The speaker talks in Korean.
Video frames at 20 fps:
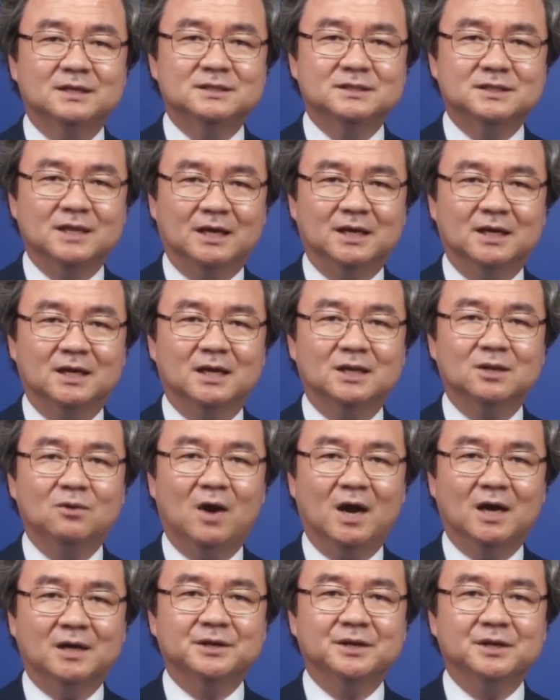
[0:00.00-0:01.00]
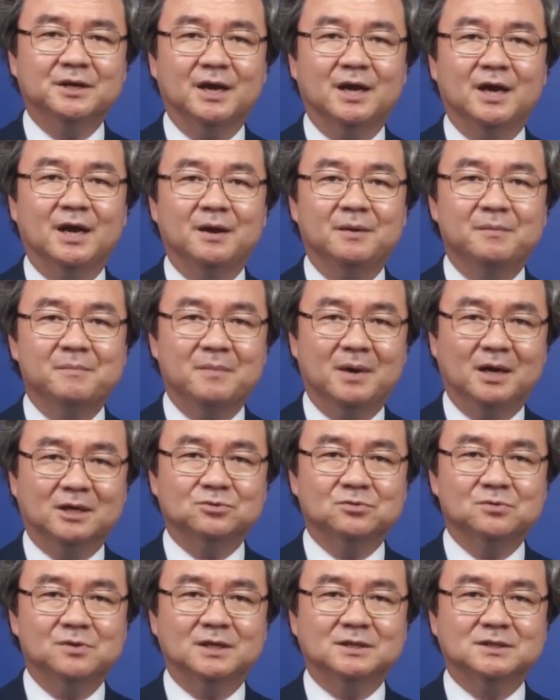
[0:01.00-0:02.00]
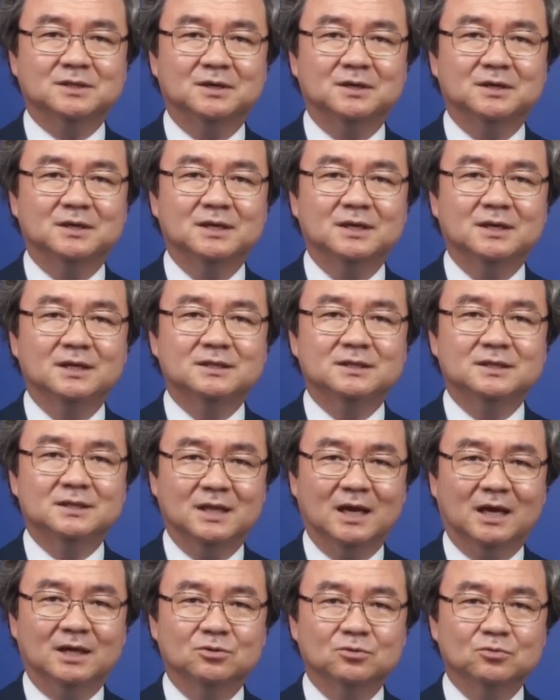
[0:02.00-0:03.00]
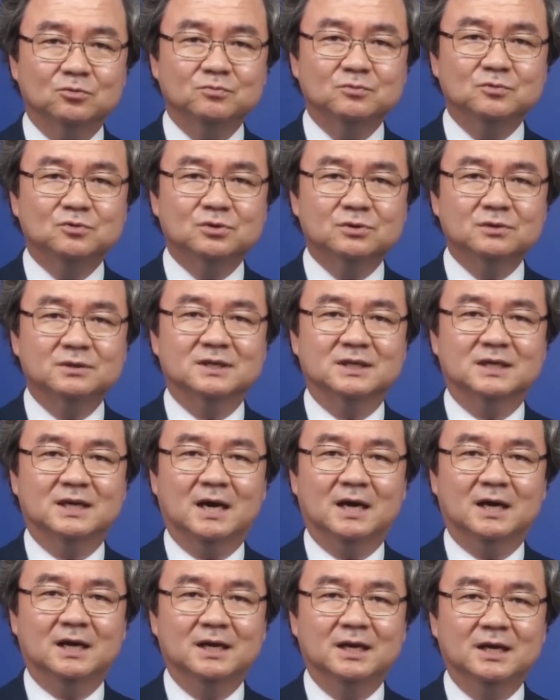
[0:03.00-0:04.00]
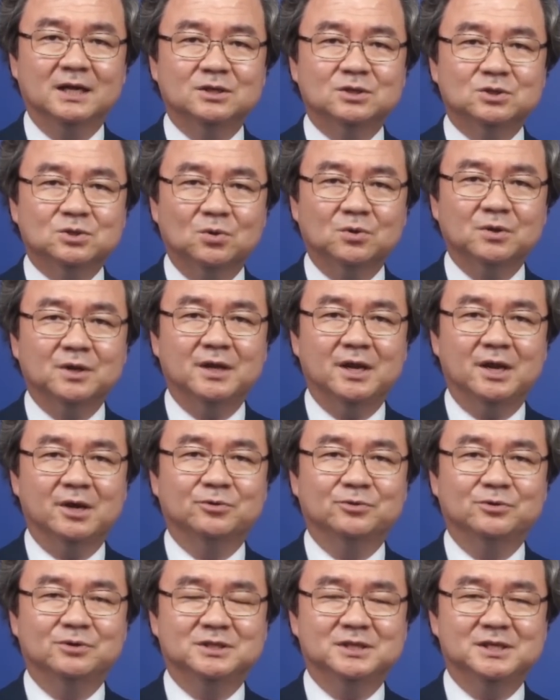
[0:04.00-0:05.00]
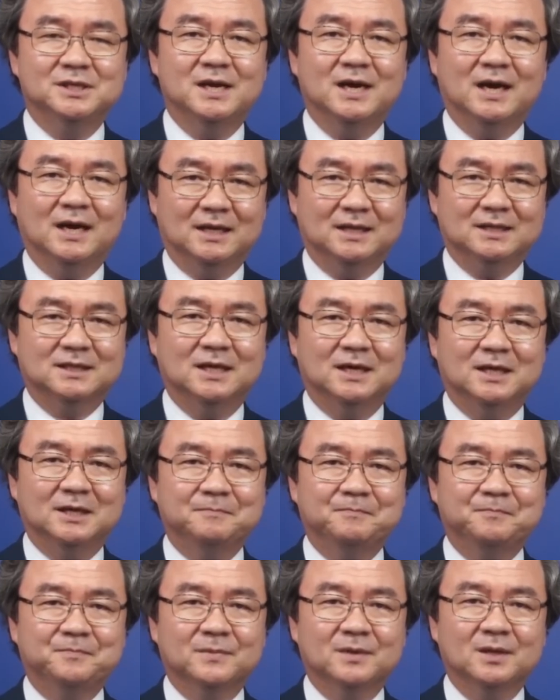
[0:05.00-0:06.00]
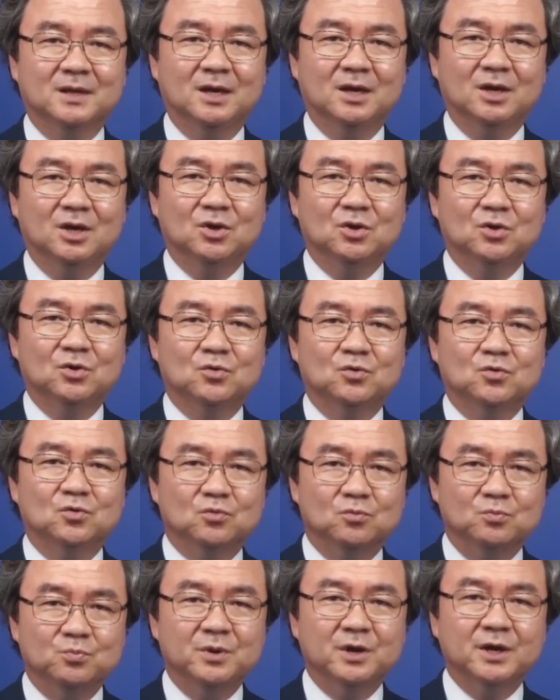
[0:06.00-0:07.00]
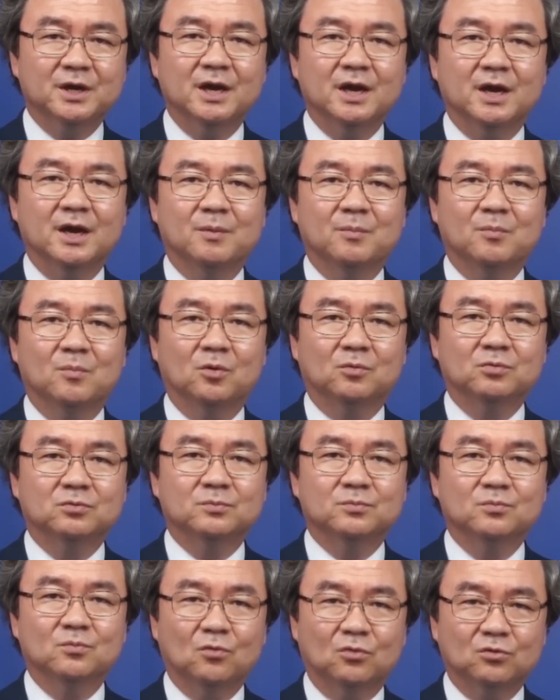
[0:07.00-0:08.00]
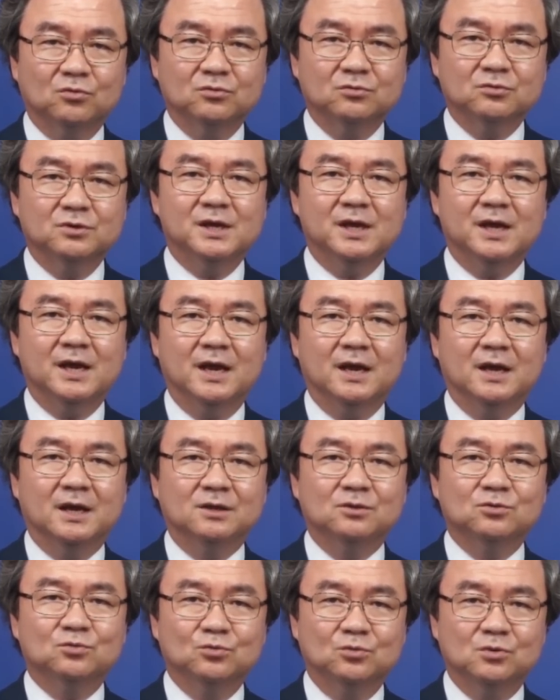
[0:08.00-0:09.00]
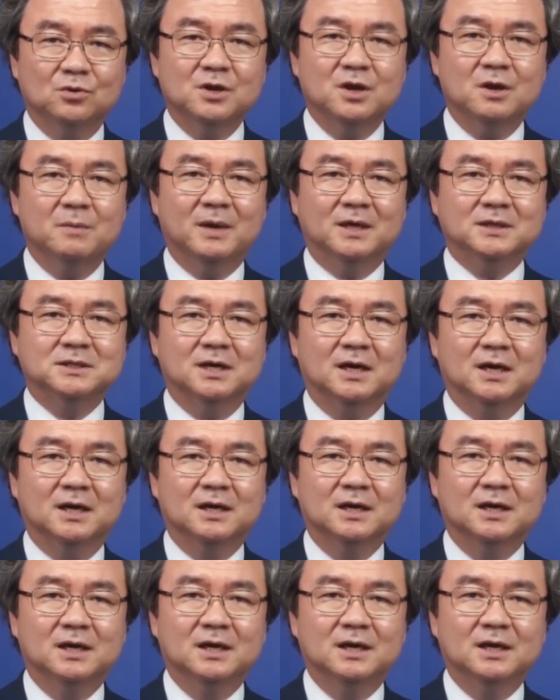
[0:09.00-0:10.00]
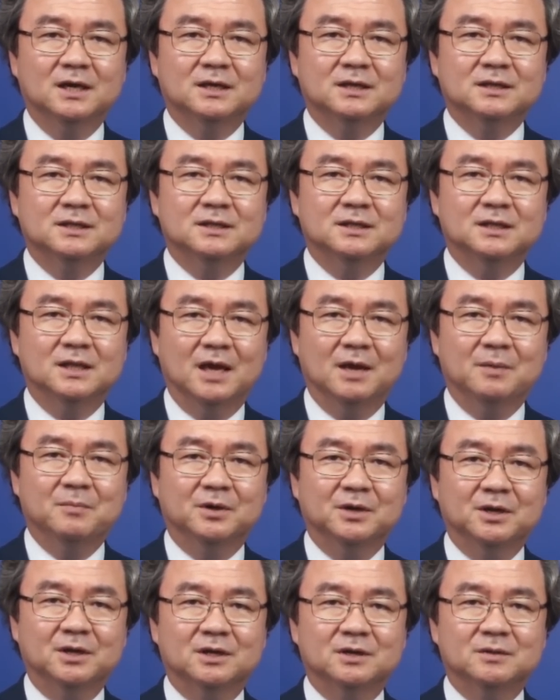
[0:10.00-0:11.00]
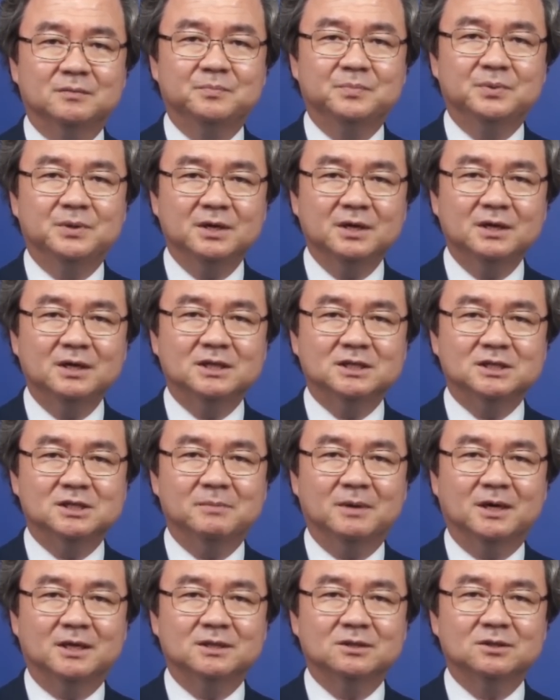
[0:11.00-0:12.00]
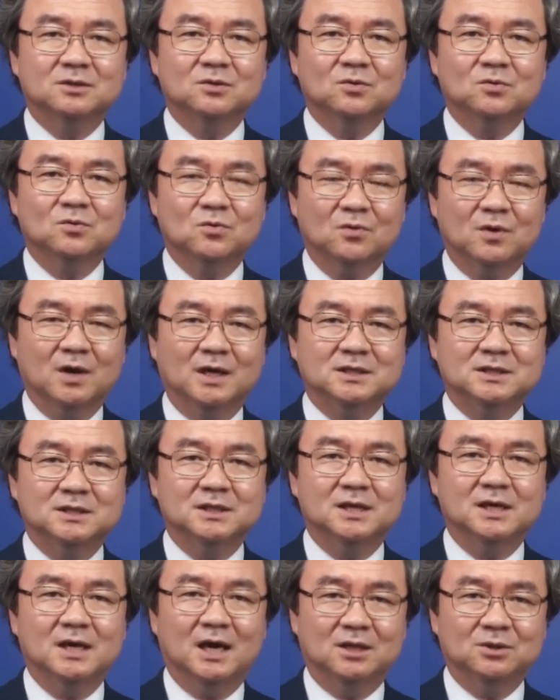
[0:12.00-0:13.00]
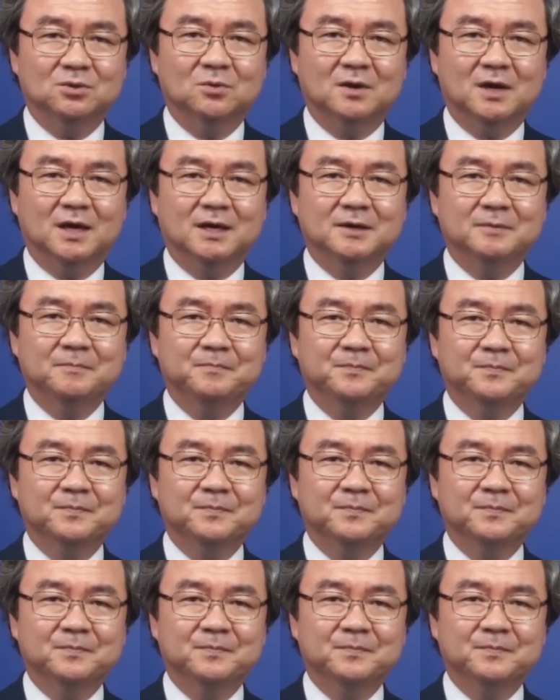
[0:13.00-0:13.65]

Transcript: 잔인한 환경의 마수에서 난 움츠르거나 소리내어 울지 않았다. 운명의 몽, 뭉둥이에 두들겨 맞아 내 머리는 피 흘리지만 굴하지 않노라.